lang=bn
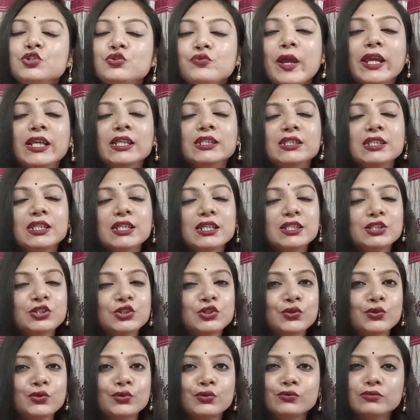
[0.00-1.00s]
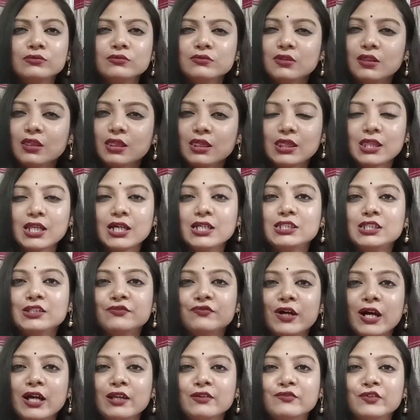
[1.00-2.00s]
টোয়েন্টি টু থার্টি
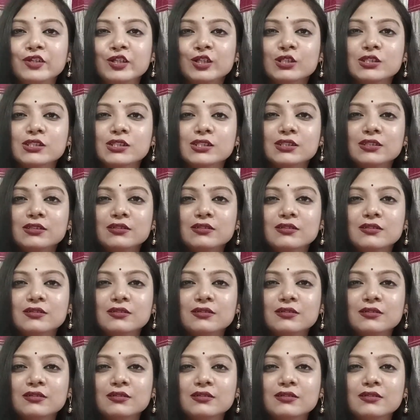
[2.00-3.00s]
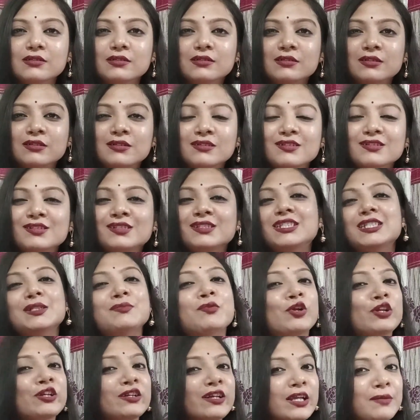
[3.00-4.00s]
ফাইভ ইয়ার্স
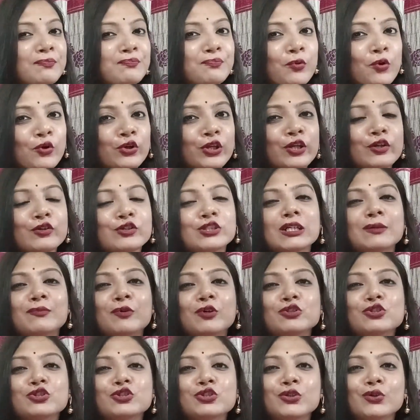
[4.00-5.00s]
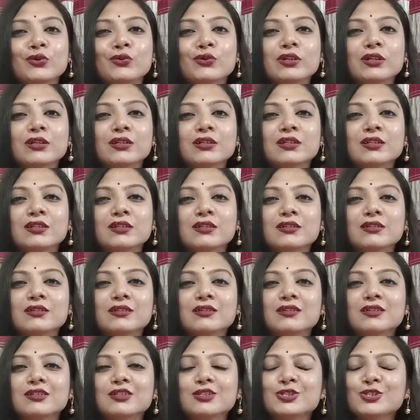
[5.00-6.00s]
জীবনের এই পনেরোটা বছর
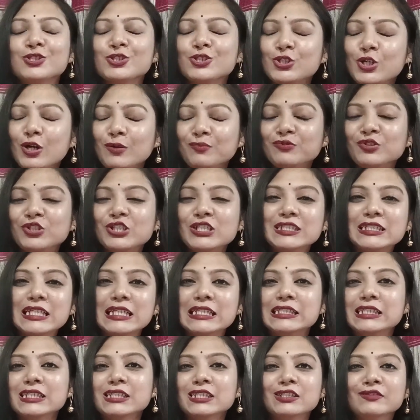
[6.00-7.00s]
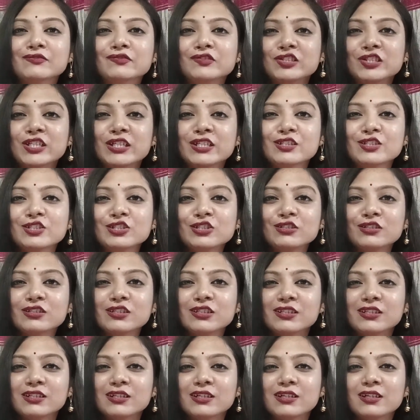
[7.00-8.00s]
সবচেয়ে সেন্সিটিভ স্টেজ
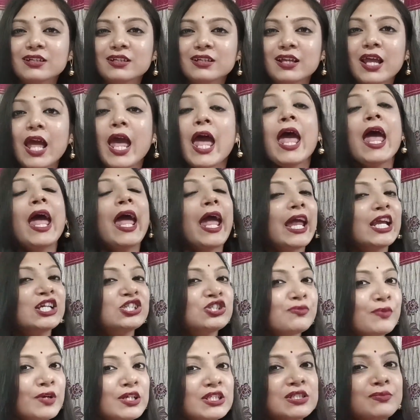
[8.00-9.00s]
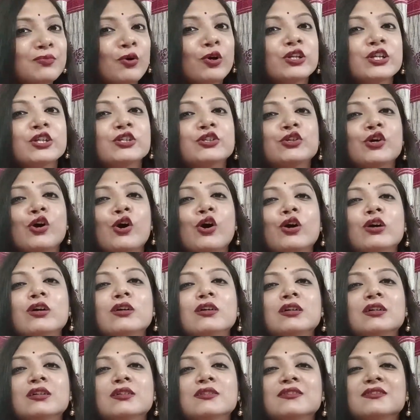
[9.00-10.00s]
এই সময় জীবনের রং
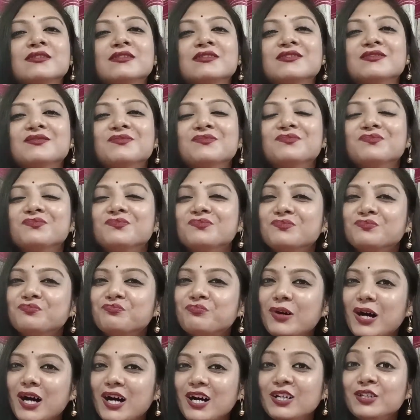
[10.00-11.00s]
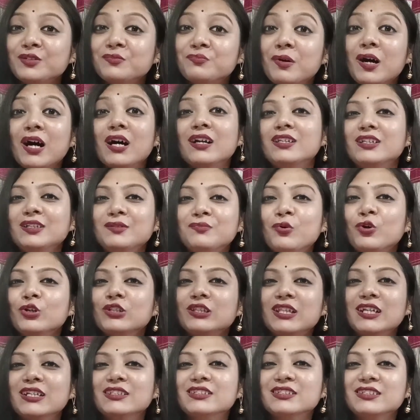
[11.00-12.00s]
বারবারই
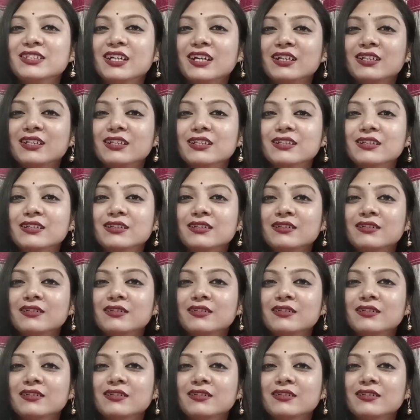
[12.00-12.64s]
বদলাতে থাকে